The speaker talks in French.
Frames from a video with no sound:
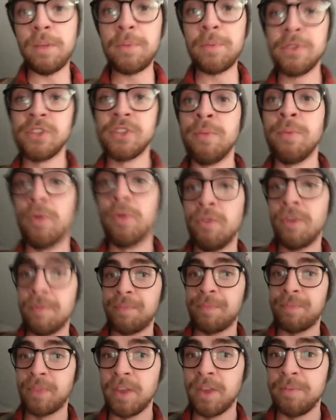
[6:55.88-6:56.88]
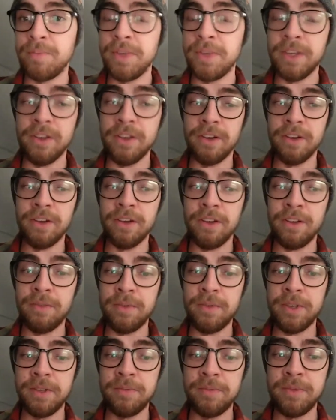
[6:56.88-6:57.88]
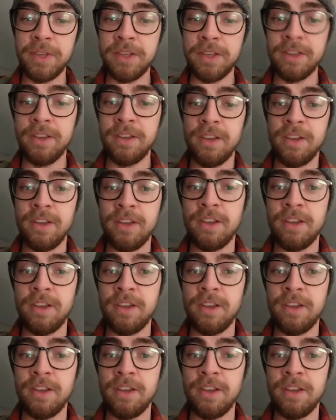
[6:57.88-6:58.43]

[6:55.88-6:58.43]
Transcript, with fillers: tapé sur l'épaule. Puis, puis, puis